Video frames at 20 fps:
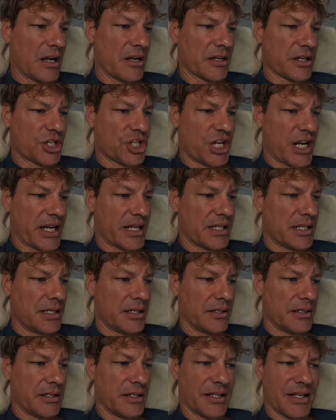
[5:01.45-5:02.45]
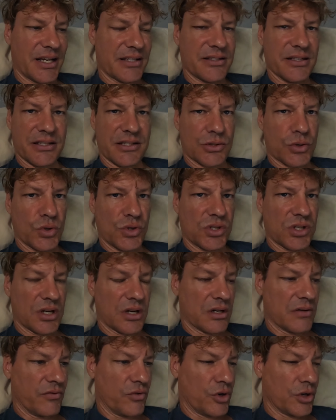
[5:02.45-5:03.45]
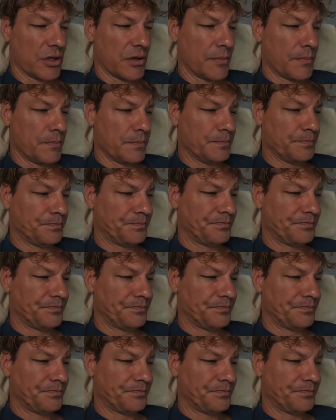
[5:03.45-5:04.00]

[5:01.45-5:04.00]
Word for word: alle gecheckt. Äh, da ist nichts günstiger geworden.